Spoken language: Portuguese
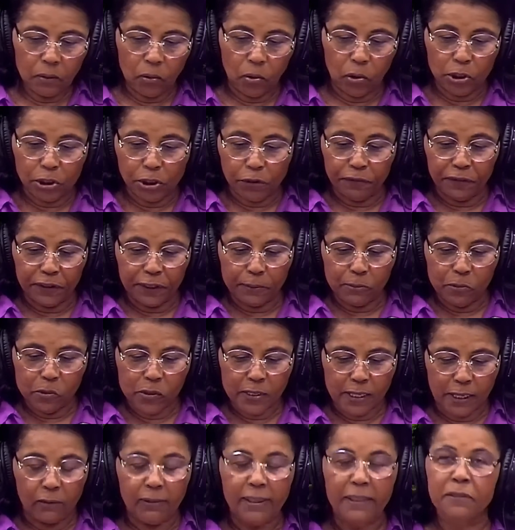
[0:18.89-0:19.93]
Hoje vamos
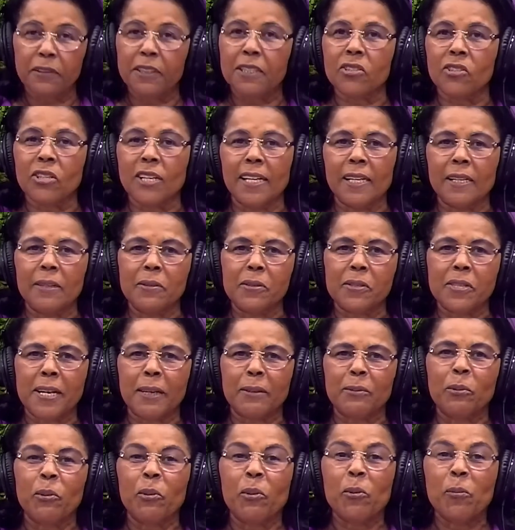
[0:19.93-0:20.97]
ao Evangelho
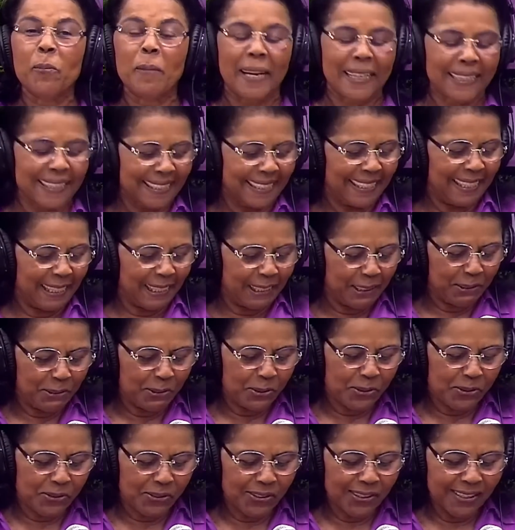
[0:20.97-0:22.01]
segundo
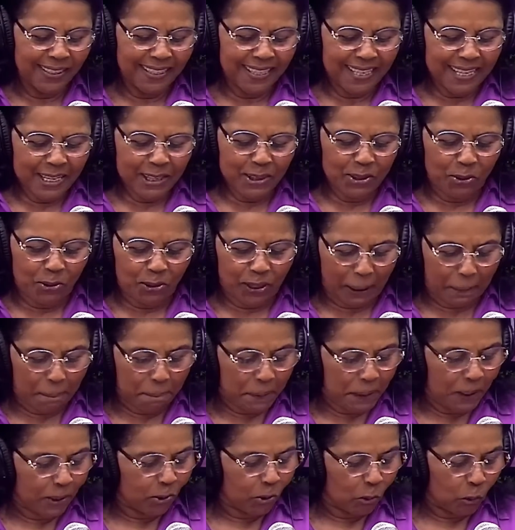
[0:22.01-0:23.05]
Mateus, no
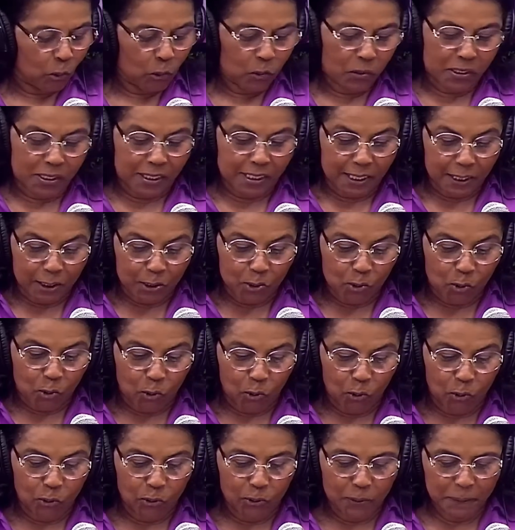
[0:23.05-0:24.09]
capítulo
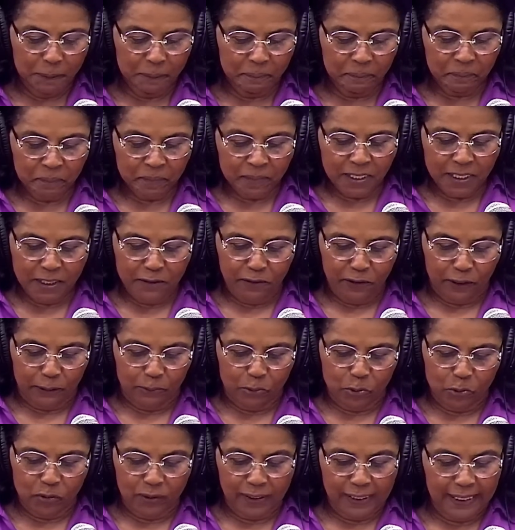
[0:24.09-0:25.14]
5, e
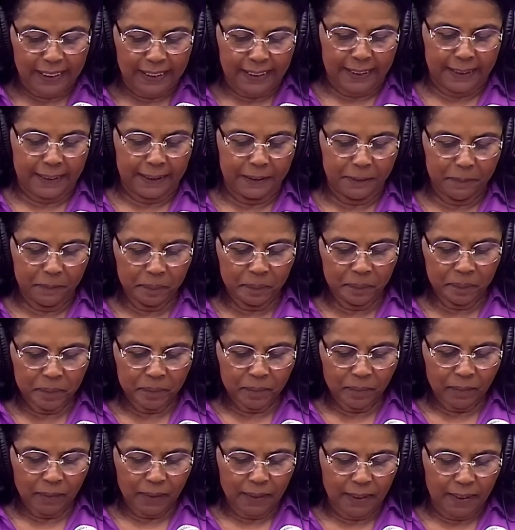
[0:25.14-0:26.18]
vamos ler
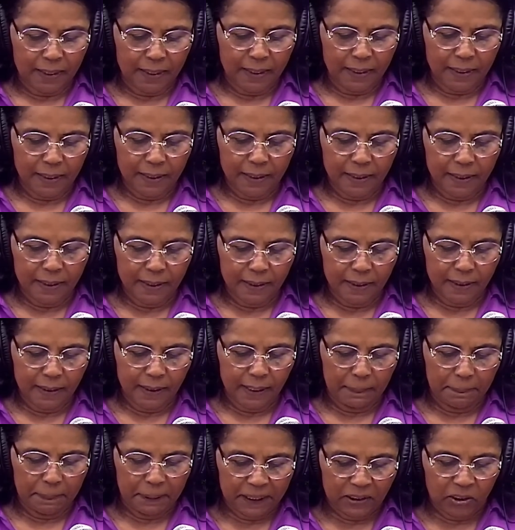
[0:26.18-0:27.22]
é,
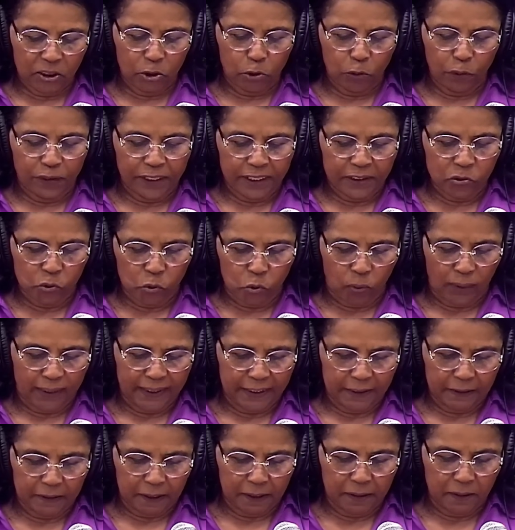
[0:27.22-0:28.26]
a partir do verso
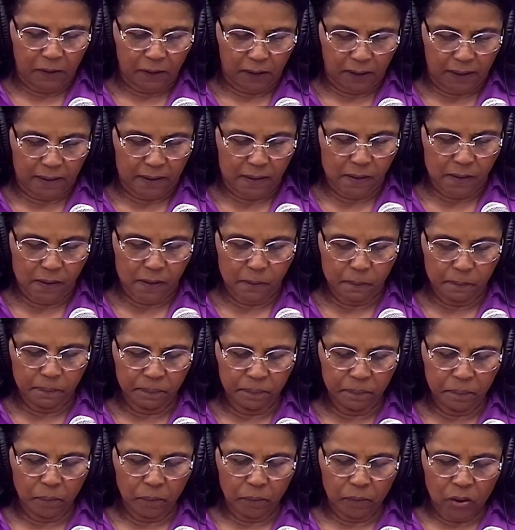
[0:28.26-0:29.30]
43.
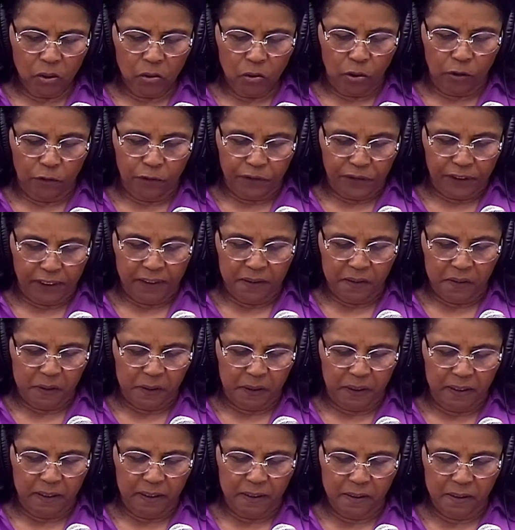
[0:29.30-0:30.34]

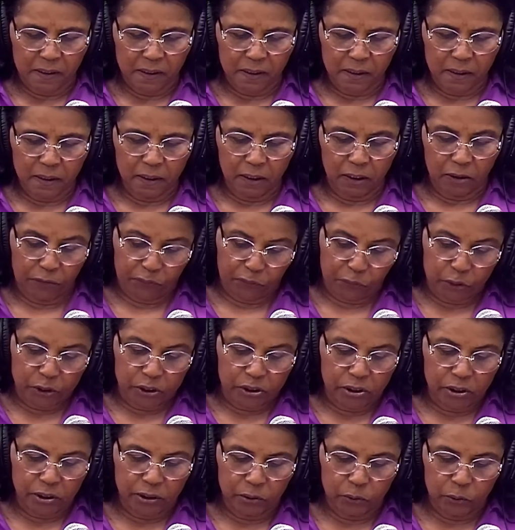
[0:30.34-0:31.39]
Ouvistes que foi
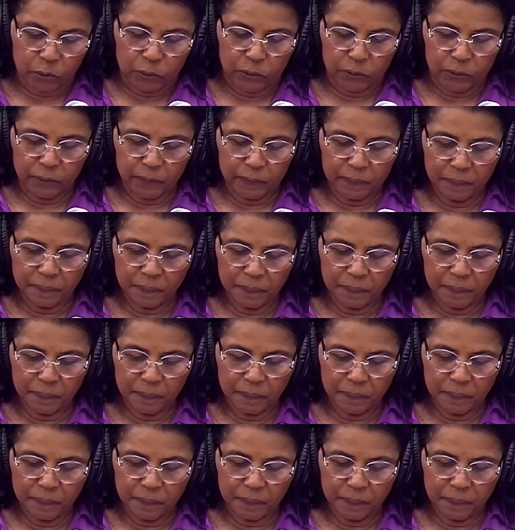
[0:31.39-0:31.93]
dito: